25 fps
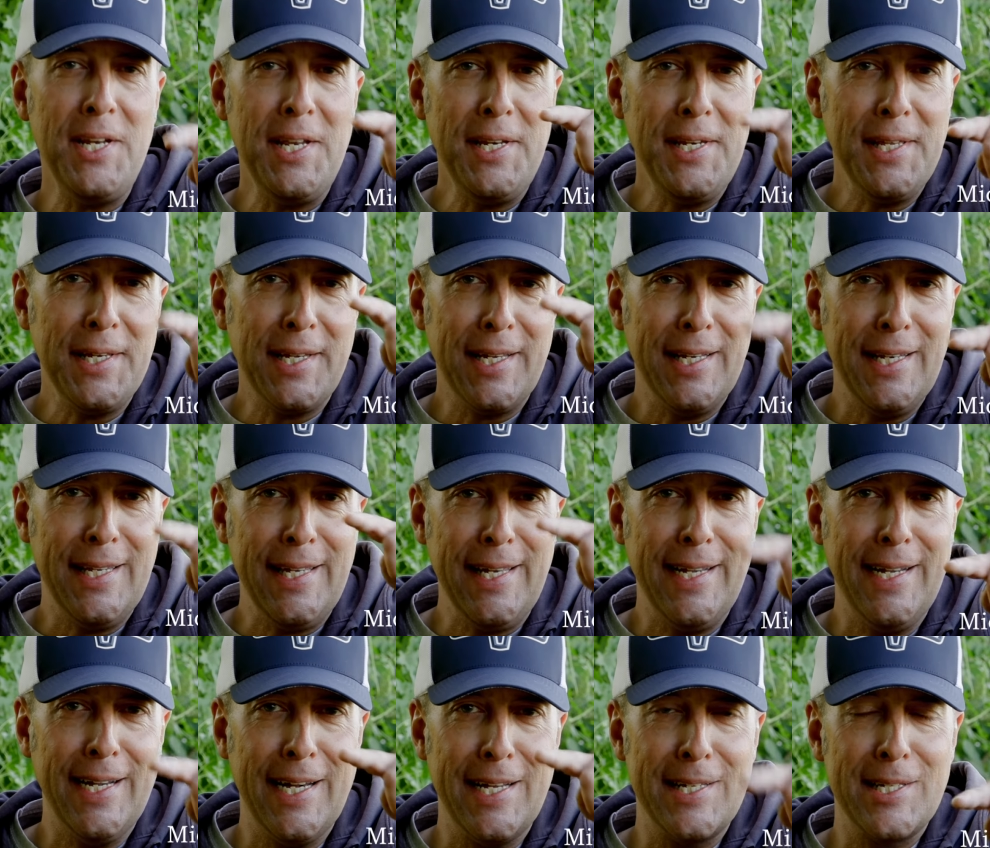wenn ihr die
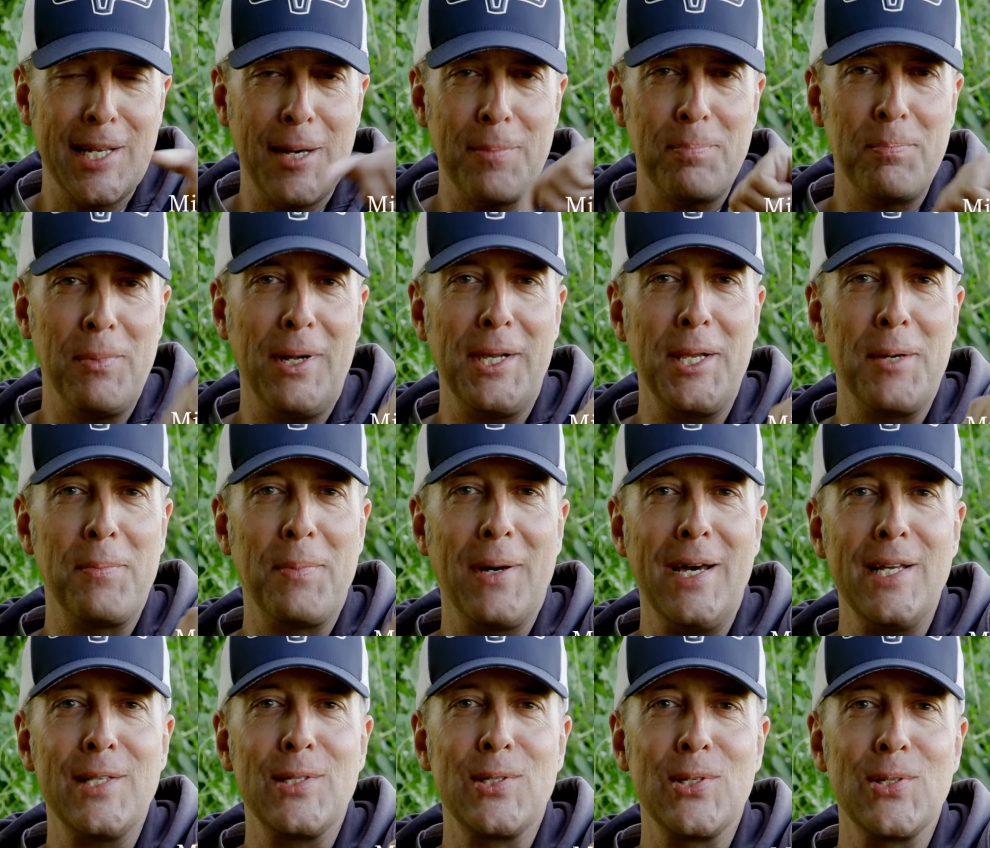Gelegenheit habt, mal
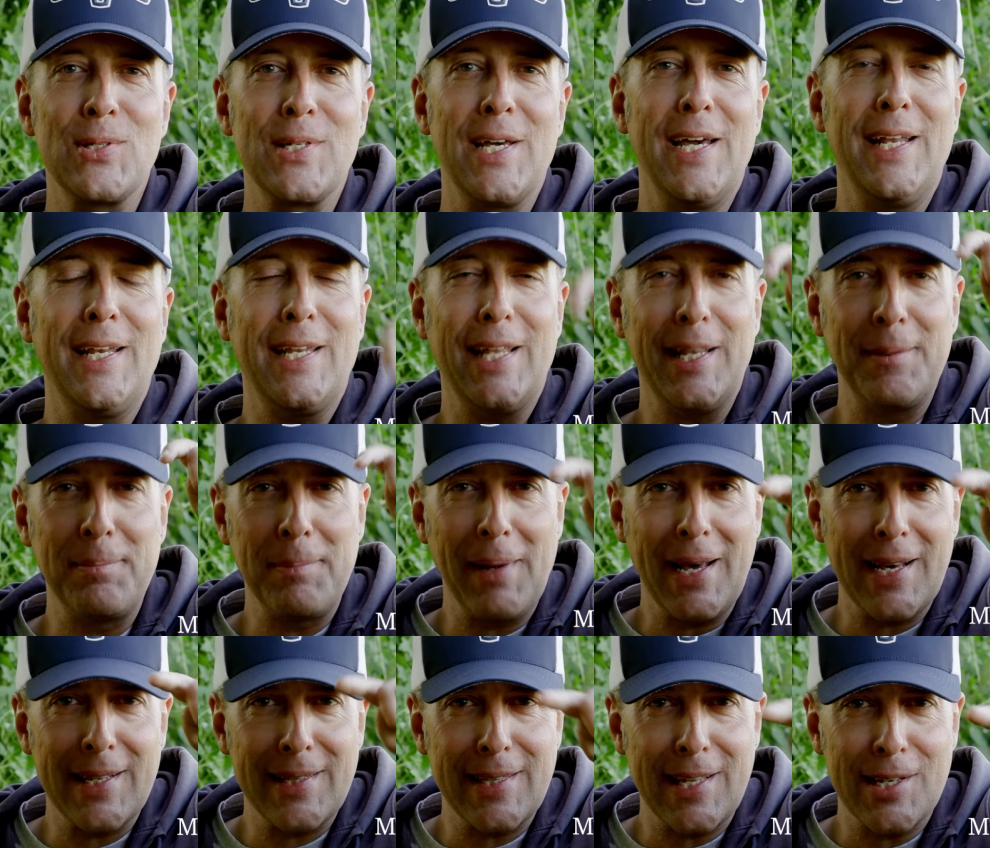dabei zu sein, dann
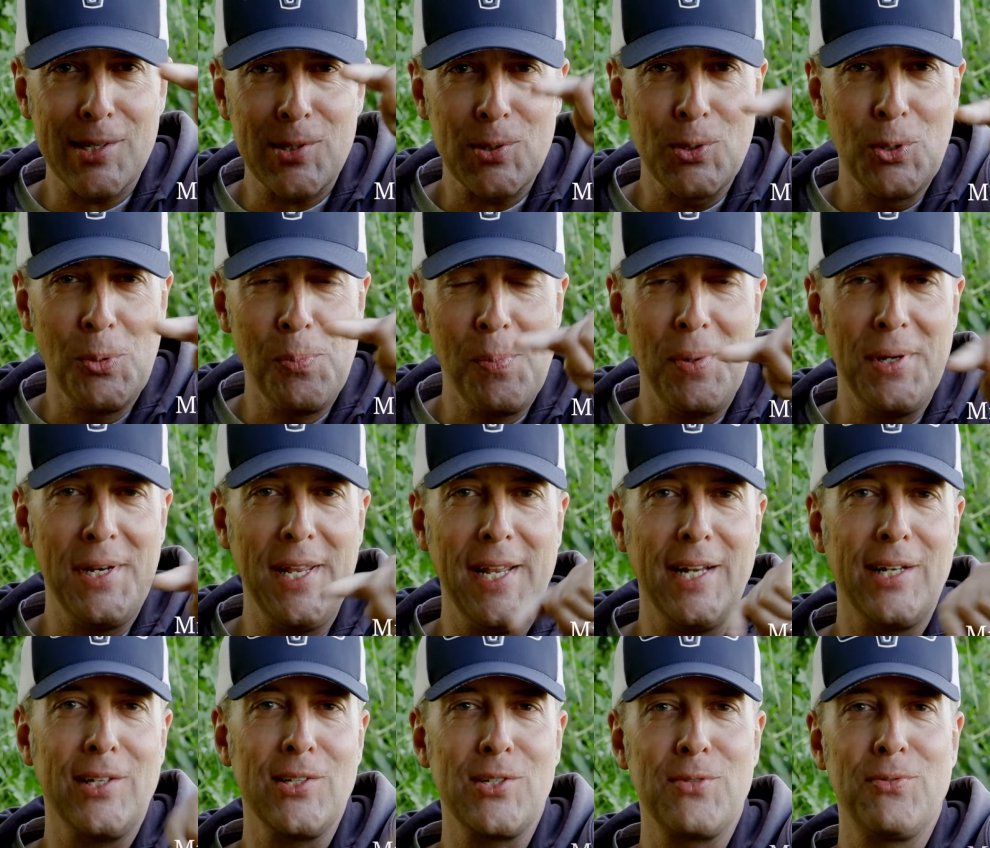macht das
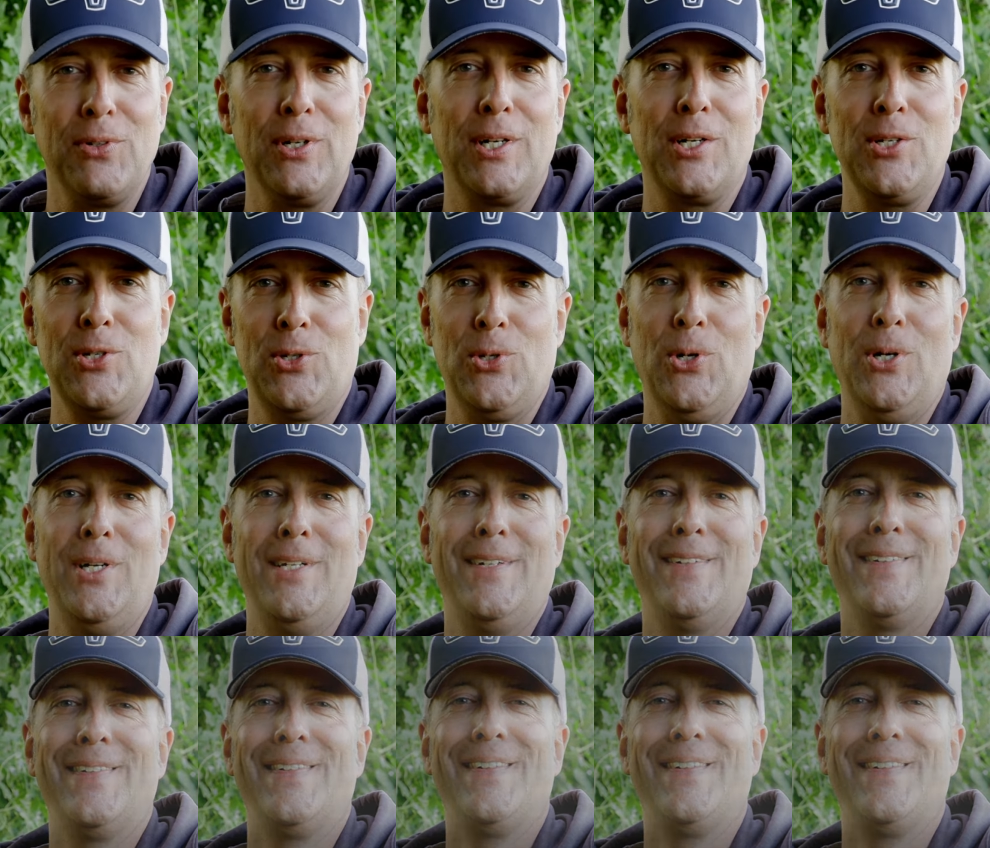unbedingt, ist wirklich toll.